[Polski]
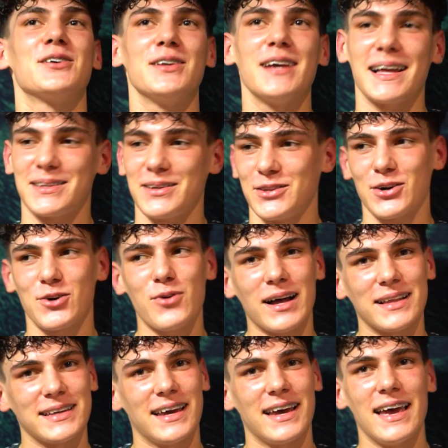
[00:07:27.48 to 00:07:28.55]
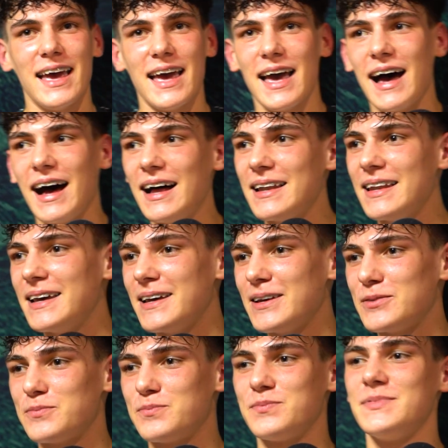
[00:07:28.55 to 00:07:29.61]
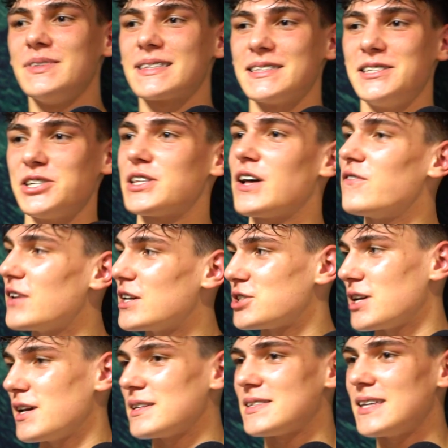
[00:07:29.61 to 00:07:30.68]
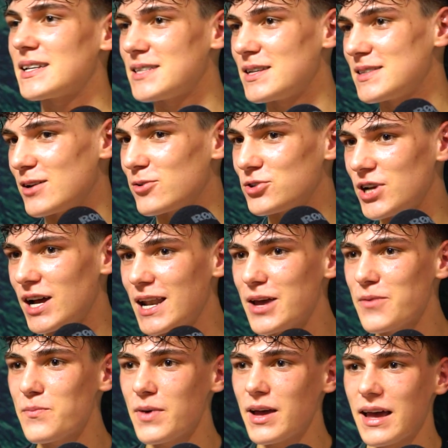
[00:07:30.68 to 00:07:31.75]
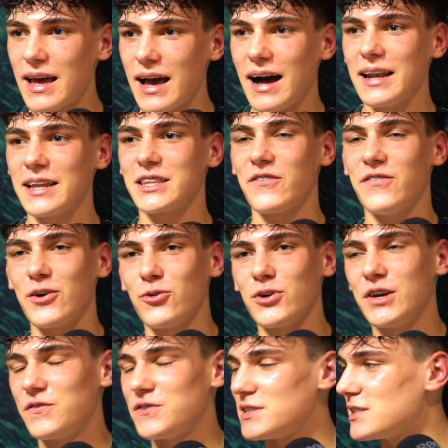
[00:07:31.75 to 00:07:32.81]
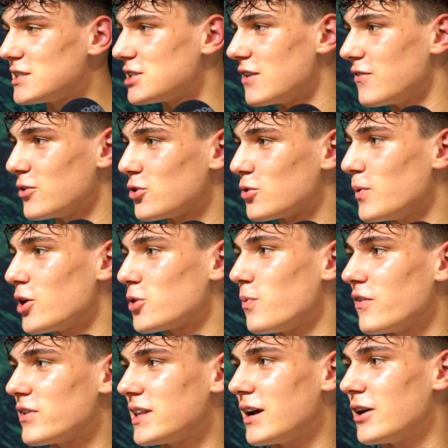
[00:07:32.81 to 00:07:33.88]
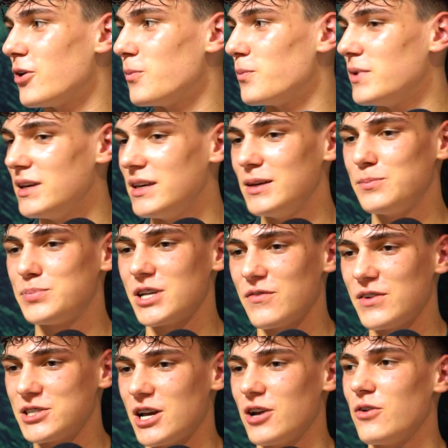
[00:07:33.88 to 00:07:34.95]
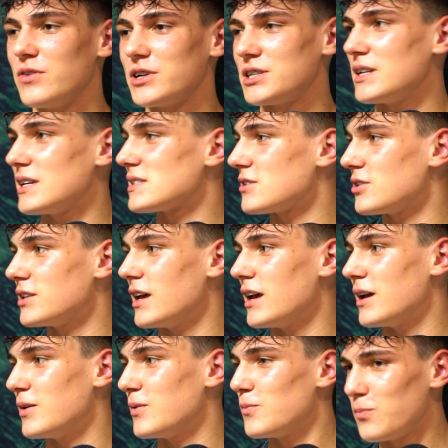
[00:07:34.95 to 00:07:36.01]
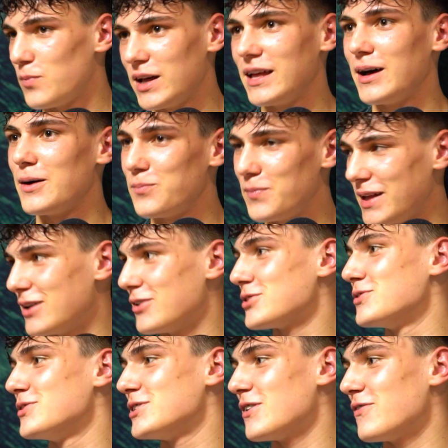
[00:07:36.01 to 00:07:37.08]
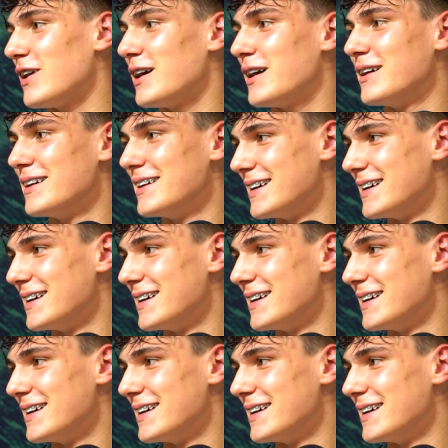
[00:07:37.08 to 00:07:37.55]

z Goliatem dokładnie. Ale gdzieś tam wierzę sercem za różalem, ale te warunki fizyczne według mnie odpowiadają i przeważają właśnie na stronę pana, pana oczywiście Bacha.